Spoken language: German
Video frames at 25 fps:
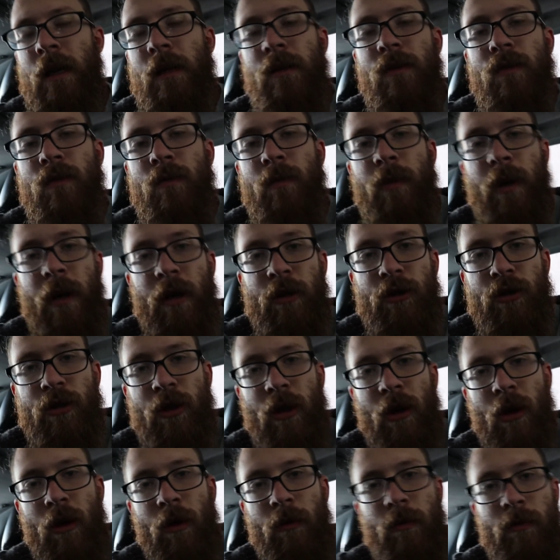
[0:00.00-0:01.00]
also ein paar
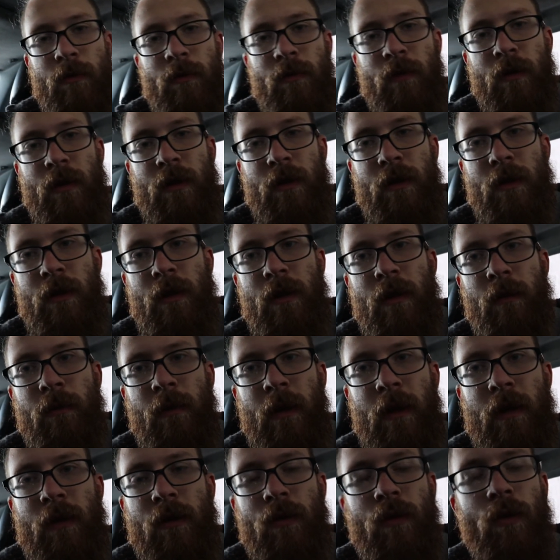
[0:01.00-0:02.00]
Schrauben, die
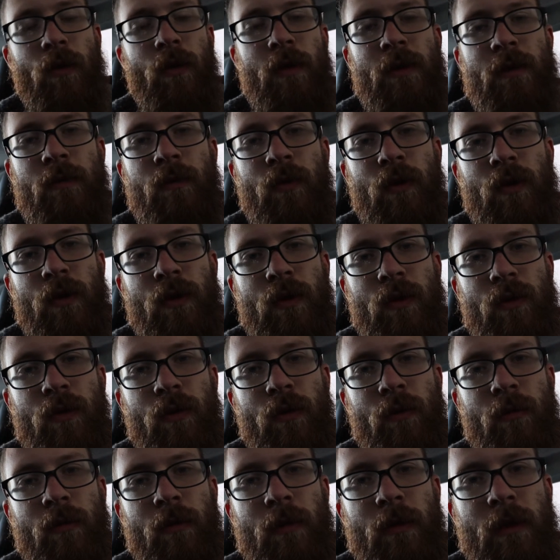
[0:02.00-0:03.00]
man lösen muss,
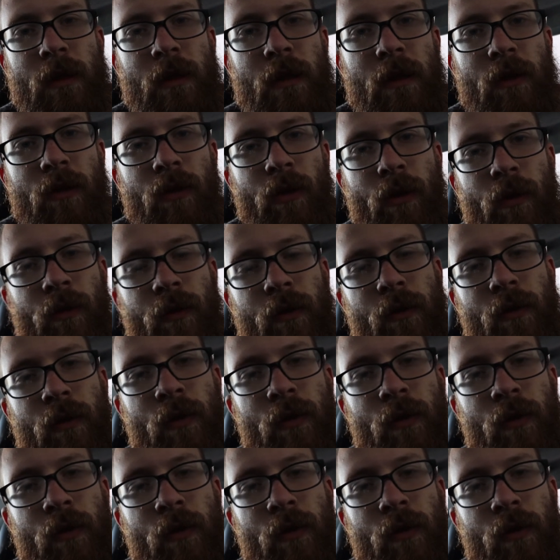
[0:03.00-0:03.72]
um die Tür,